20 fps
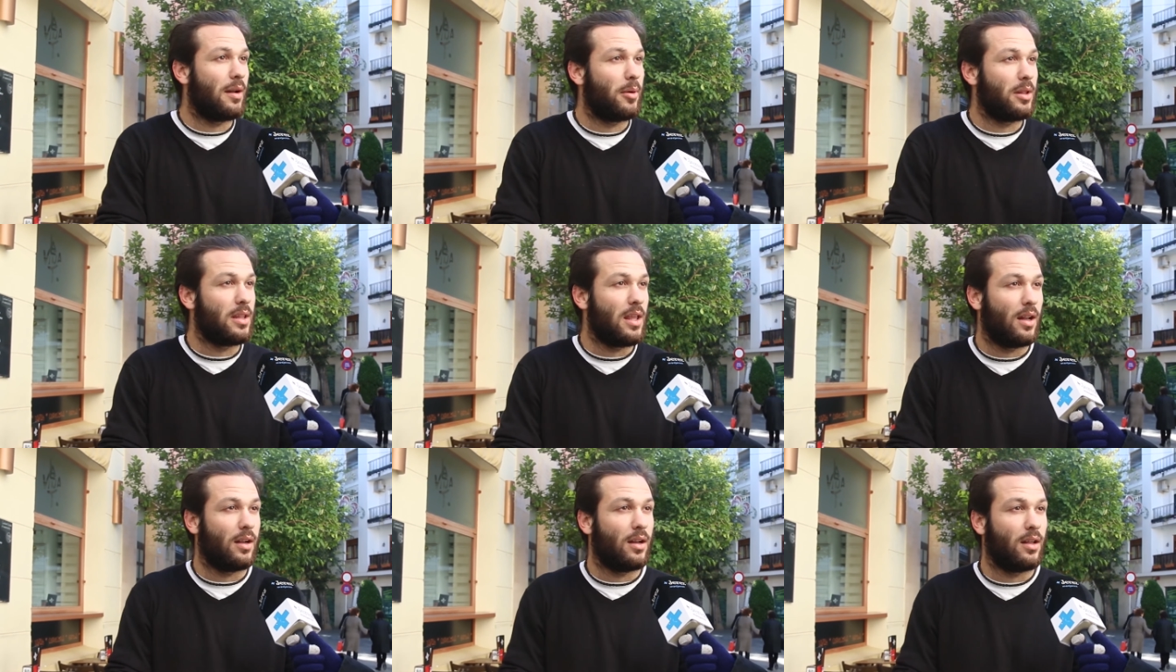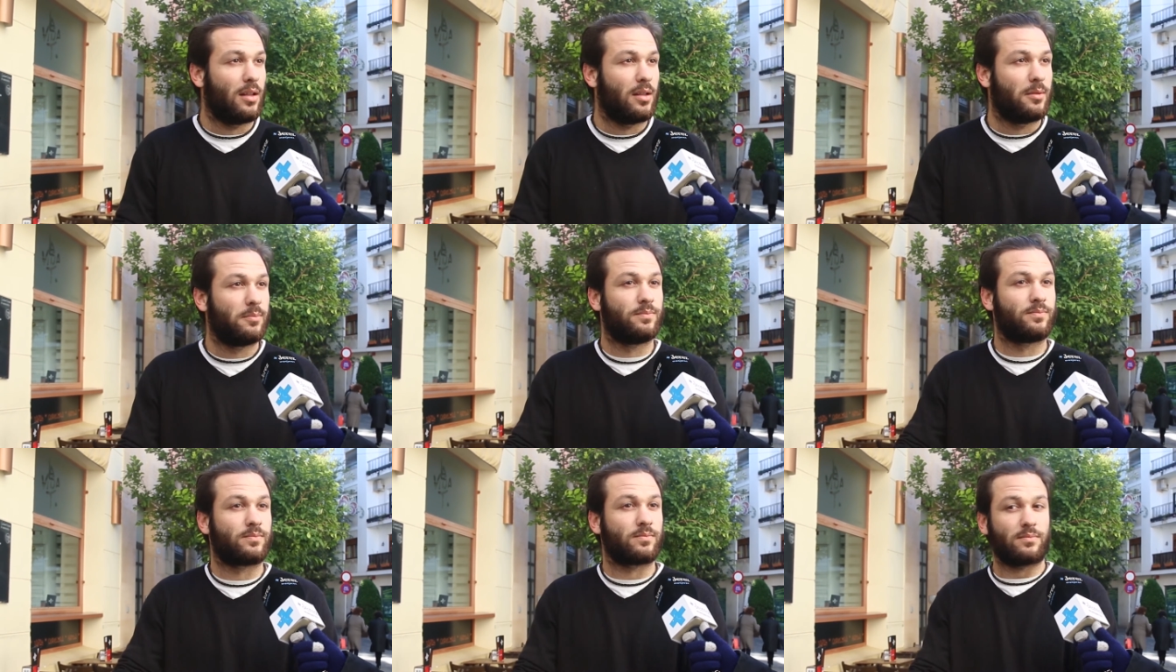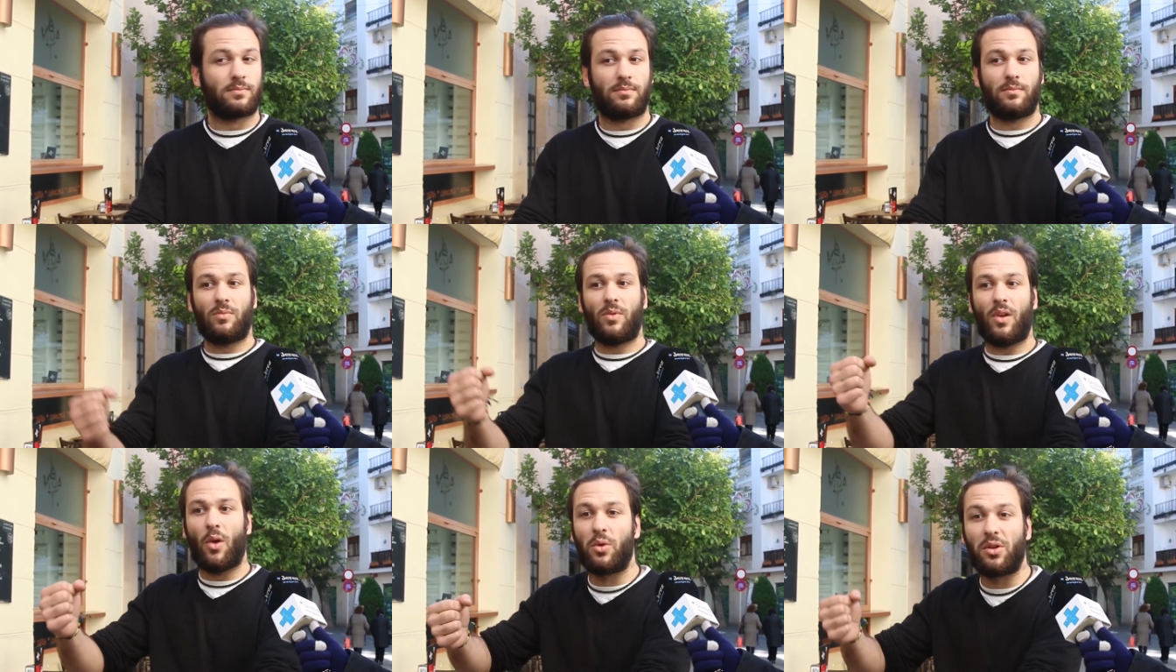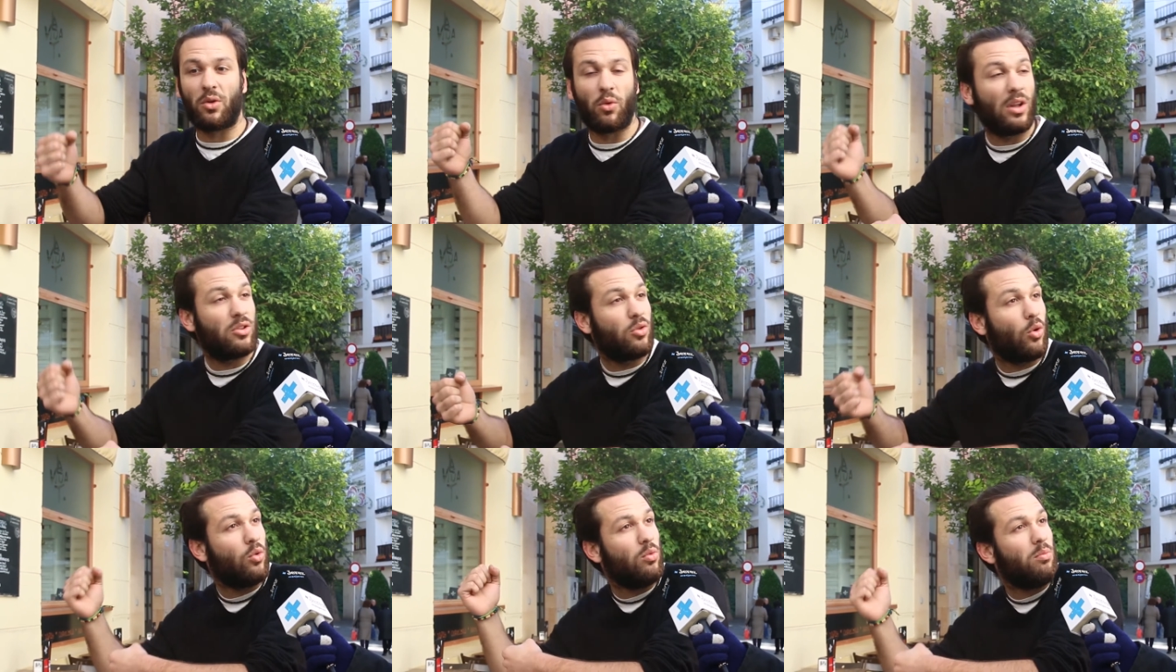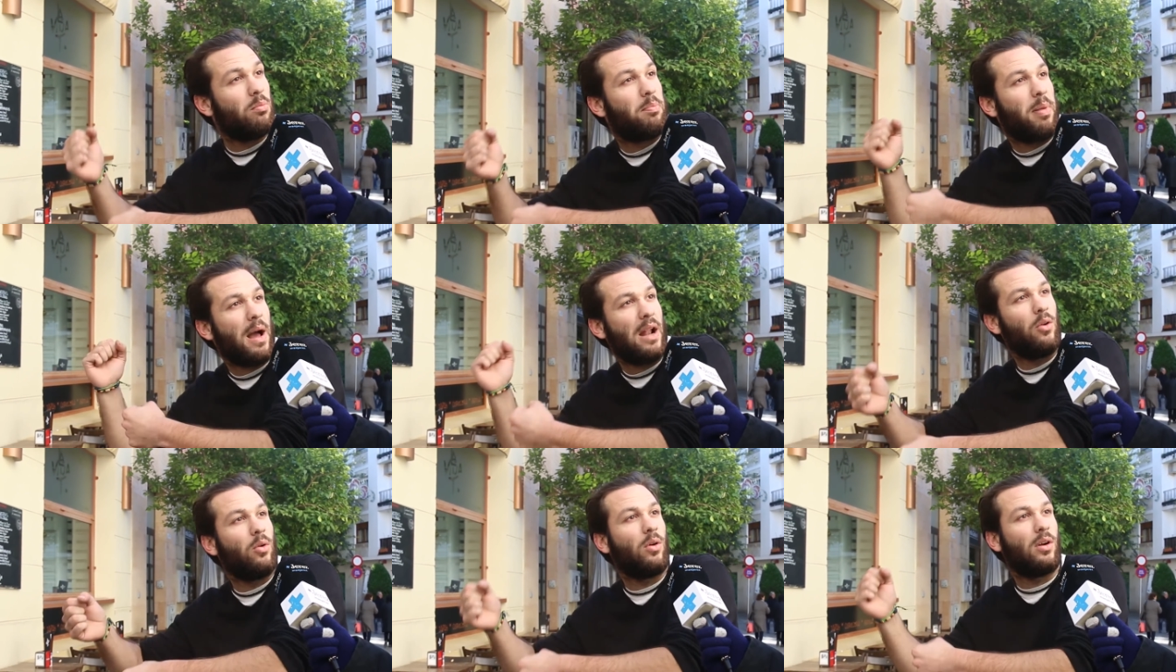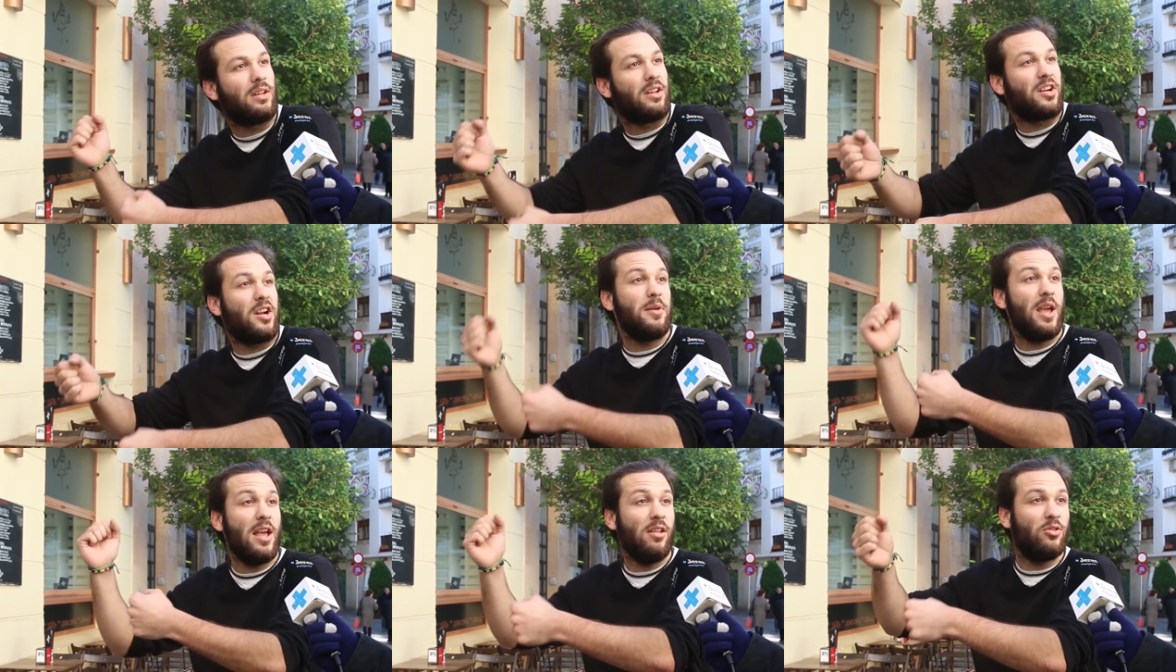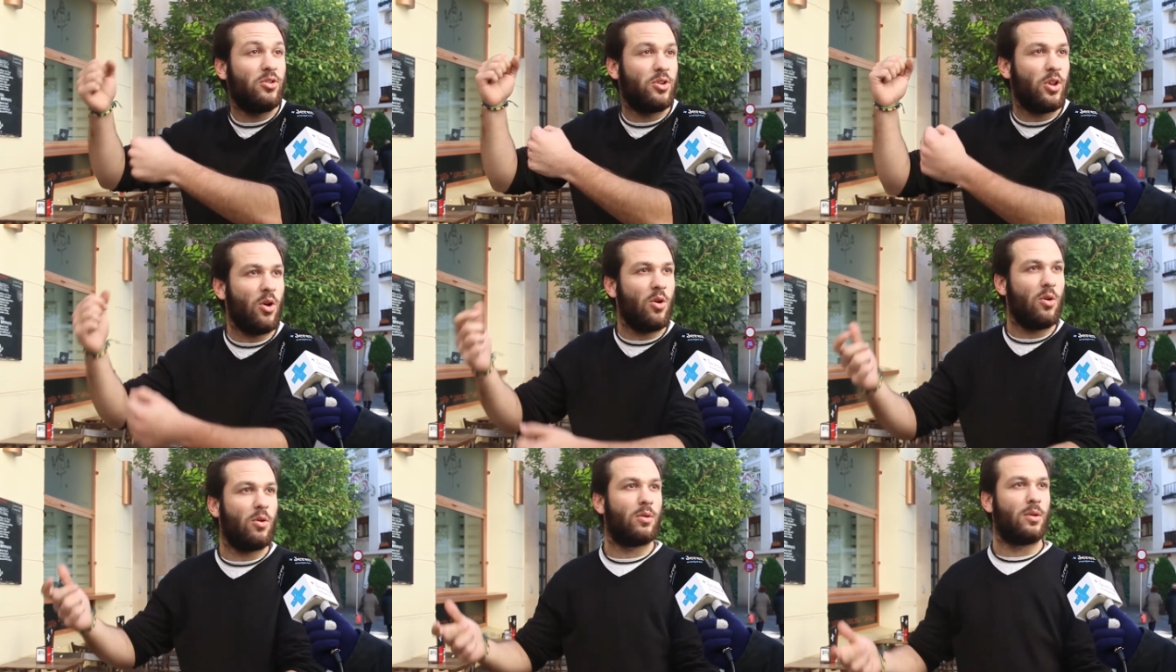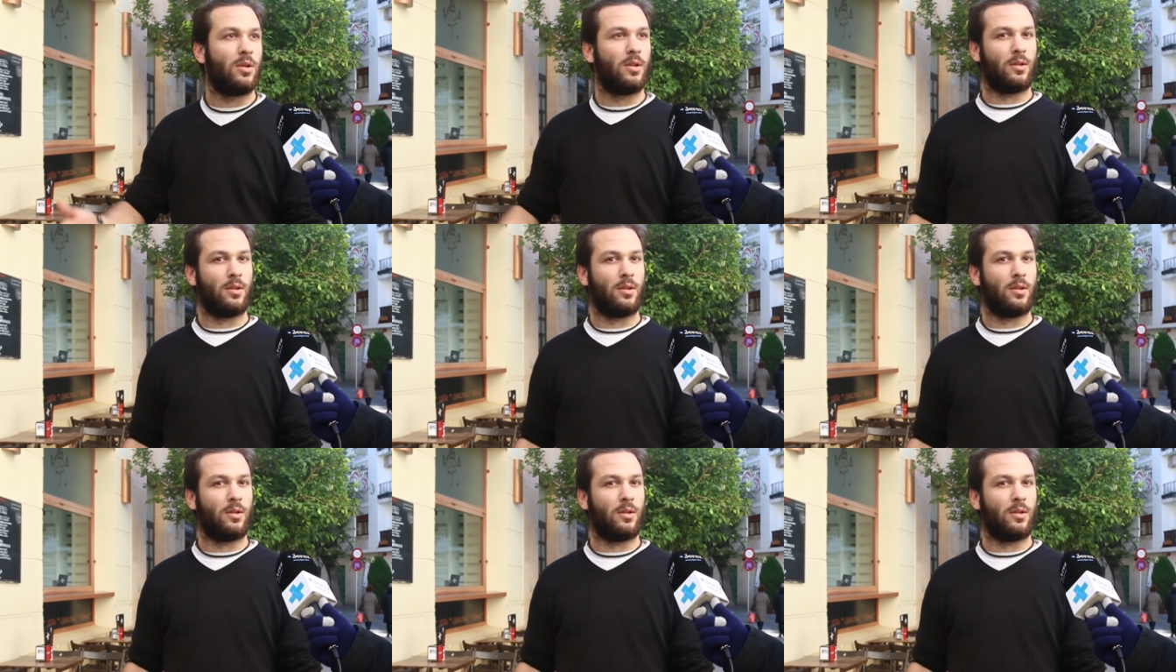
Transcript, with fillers: la mañana en, un gacho con un palo, que te reviento.